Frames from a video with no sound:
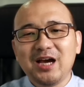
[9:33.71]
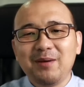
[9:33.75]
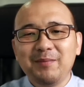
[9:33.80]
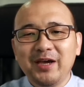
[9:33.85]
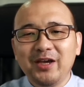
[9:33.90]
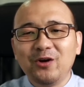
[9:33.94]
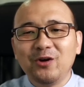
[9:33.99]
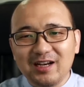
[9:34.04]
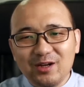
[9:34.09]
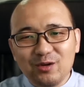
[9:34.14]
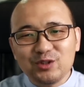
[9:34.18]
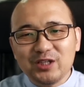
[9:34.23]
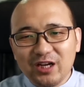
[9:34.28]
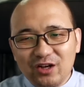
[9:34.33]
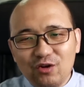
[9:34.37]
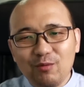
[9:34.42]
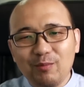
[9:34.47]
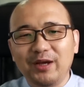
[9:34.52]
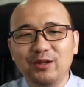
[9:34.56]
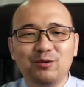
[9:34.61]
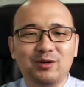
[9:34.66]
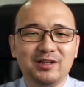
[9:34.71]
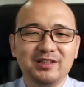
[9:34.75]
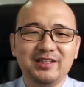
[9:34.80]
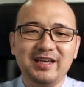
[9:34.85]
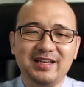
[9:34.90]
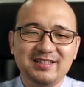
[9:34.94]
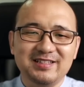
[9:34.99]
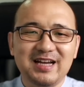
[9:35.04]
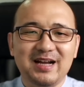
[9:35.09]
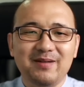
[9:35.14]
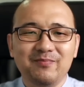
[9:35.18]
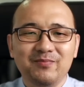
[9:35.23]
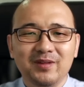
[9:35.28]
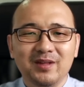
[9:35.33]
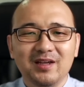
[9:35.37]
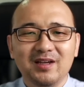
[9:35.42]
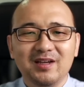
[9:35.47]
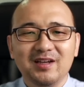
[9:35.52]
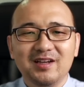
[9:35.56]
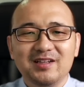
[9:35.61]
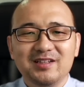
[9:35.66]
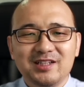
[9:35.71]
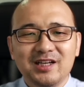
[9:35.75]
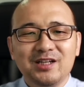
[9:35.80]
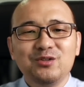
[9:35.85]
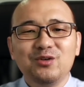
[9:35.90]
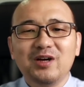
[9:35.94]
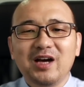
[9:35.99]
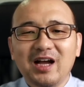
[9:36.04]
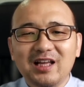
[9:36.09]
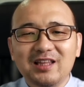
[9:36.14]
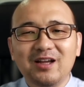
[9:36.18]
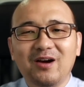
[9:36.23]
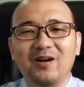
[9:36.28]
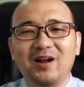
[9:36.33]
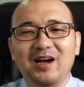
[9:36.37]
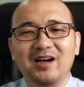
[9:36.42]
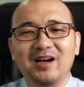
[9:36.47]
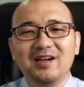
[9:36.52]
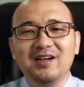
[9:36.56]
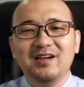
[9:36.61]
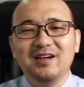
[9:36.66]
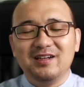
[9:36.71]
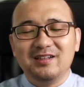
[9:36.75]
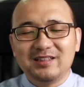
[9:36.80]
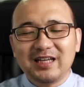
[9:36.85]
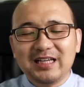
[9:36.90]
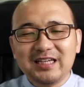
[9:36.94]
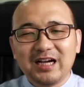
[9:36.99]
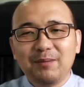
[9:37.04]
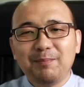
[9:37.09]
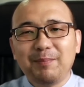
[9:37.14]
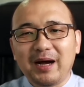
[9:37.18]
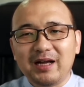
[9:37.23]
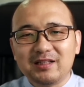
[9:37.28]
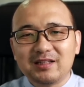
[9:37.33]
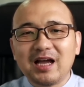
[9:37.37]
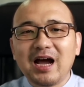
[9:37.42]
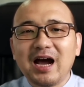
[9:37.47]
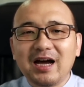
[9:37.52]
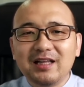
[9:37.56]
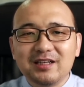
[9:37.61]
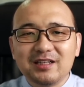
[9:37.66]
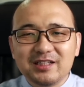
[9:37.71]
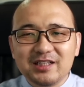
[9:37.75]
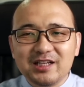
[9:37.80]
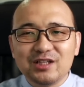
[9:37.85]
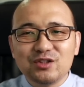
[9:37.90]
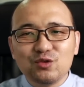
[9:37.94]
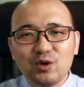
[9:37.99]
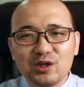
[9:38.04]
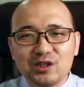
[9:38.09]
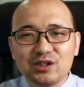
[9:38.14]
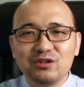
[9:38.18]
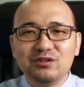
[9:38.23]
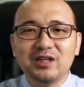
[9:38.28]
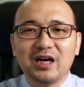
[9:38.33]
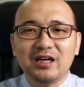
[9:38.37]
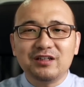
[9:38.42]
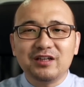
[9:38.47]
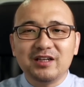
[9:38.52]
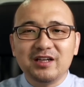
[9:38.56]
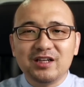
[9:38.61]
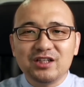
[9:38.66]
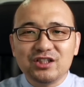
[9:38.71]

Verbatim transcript: 面有6600多人点赞，这个就看到了，大家把他的这些措施当成一个